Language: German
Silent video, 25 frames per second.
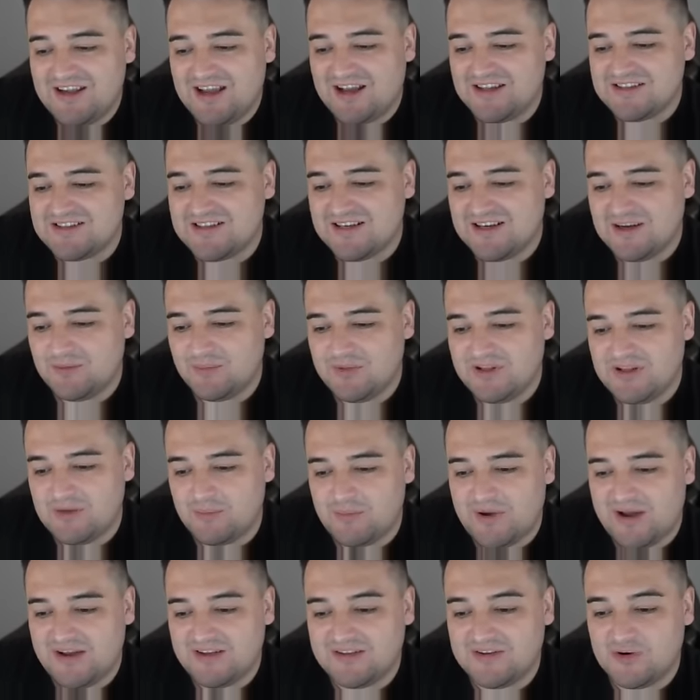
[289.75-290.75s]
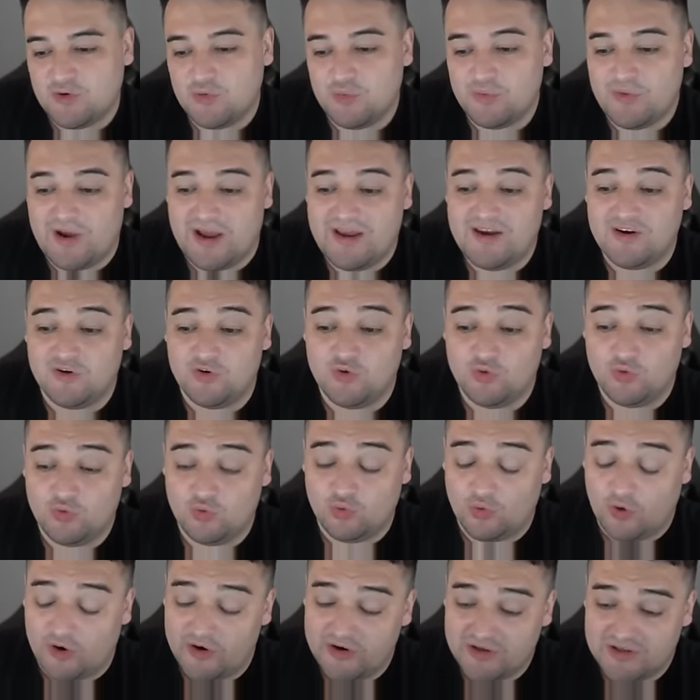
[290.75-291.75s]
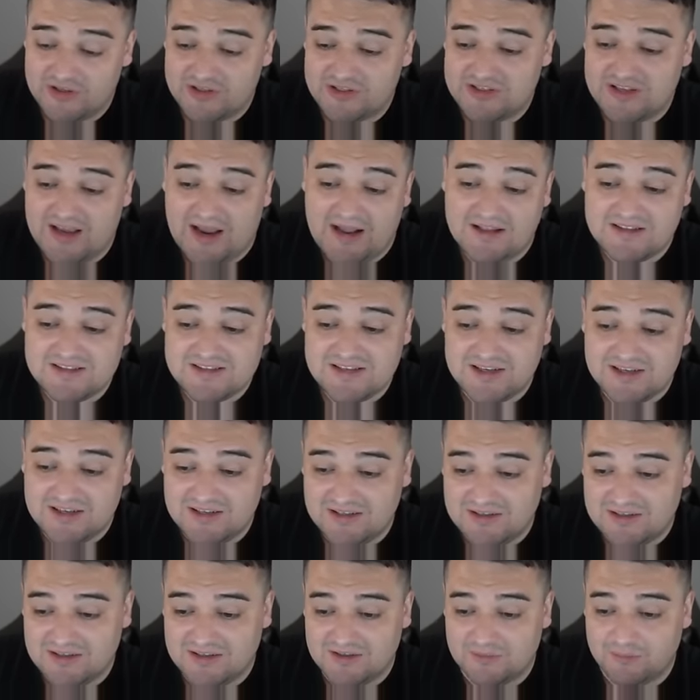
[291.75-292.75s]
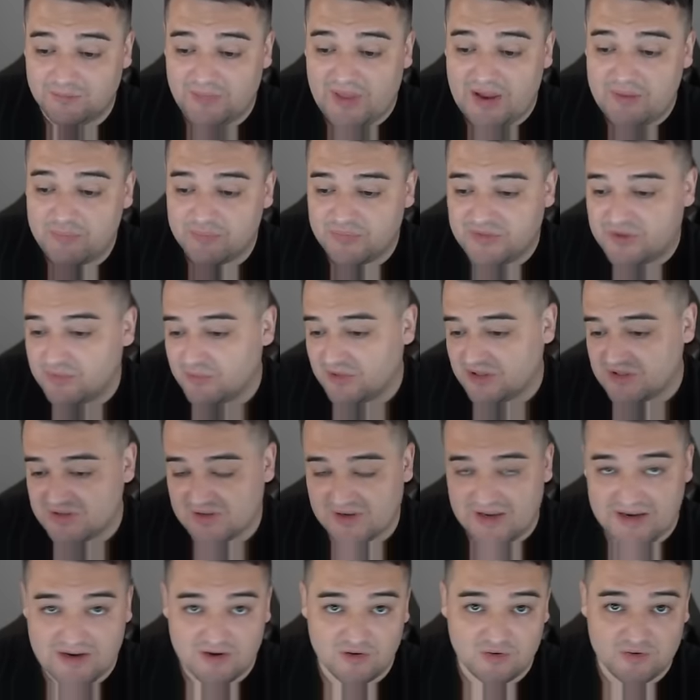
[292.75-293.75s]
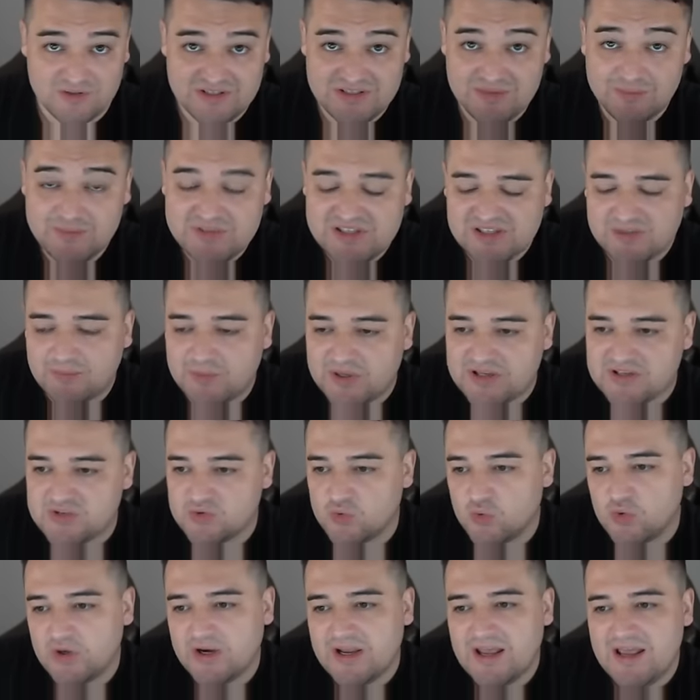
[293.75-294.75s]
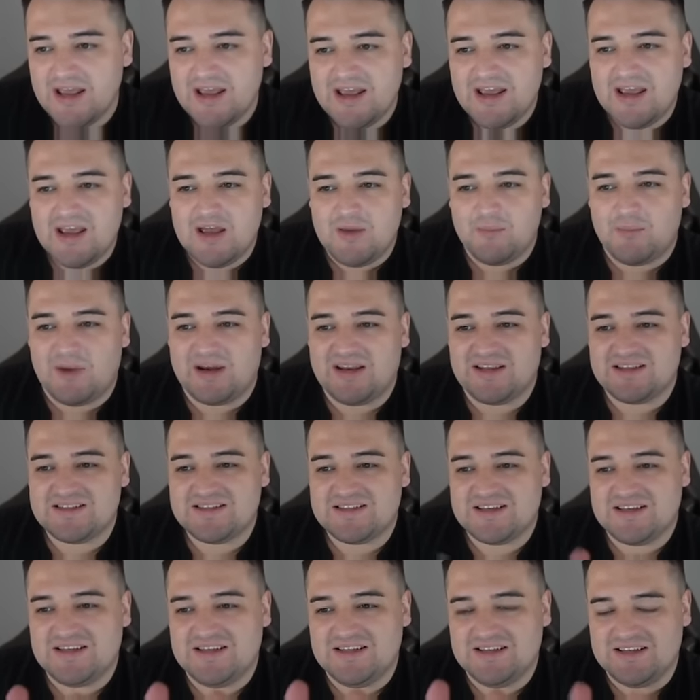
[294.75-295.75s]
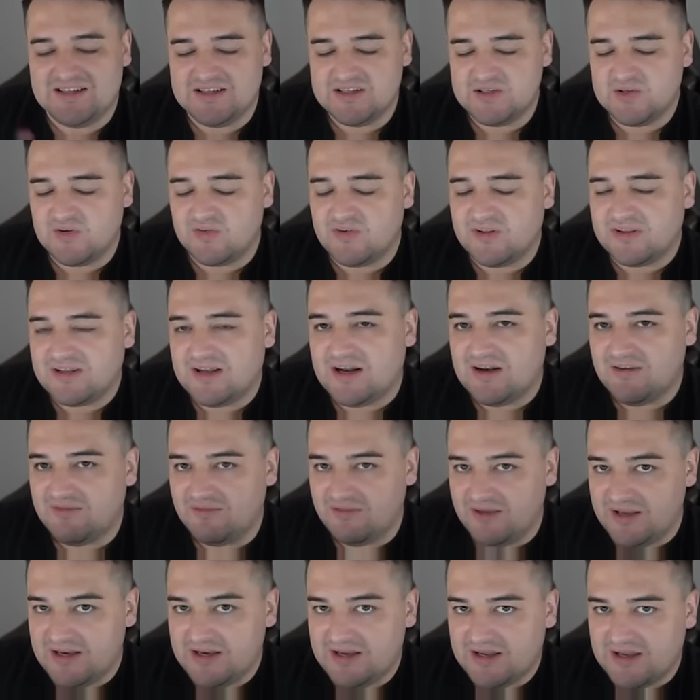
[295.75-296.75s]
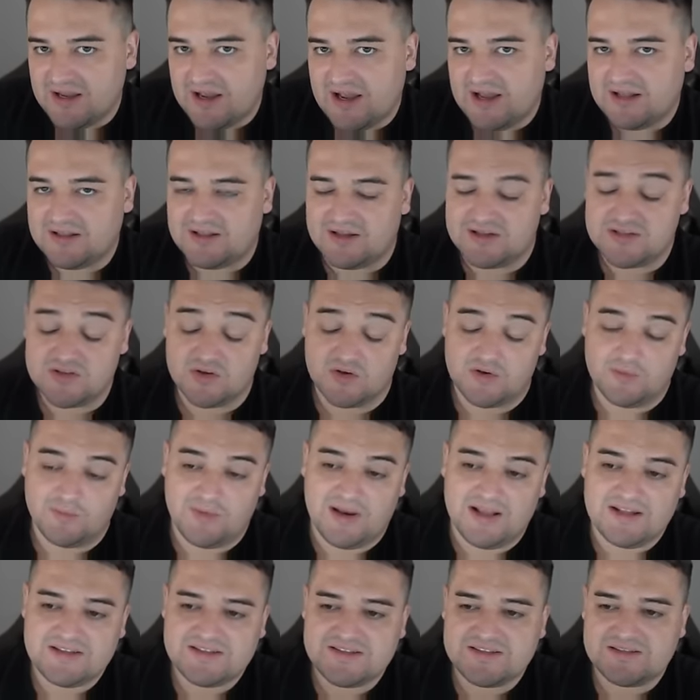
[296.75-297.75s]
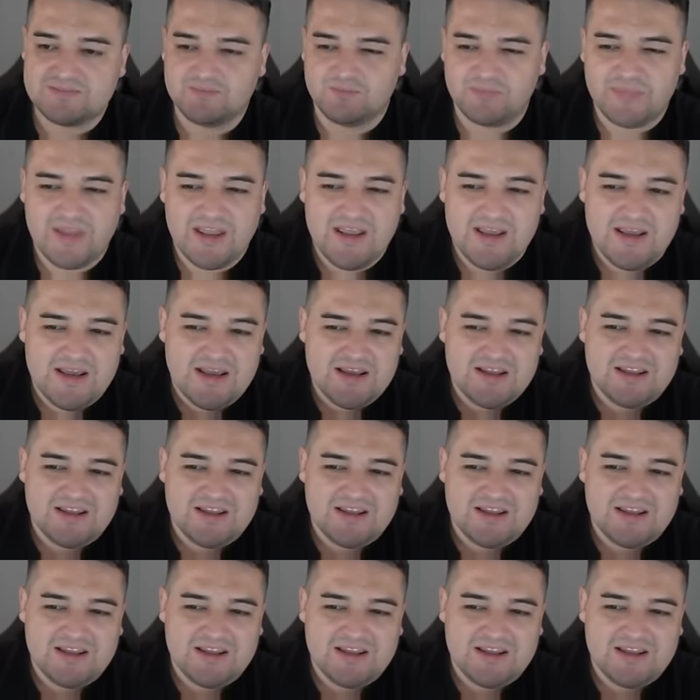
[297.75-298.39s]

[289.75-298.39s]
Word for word: wenn die Anzahl der Mitarbeiter um eine deutliche Anzahl ähm, abnimmt, also keine Ahnung, 70 Personen, man jetzt in diesem Quartal weniger hat als noch im letzten,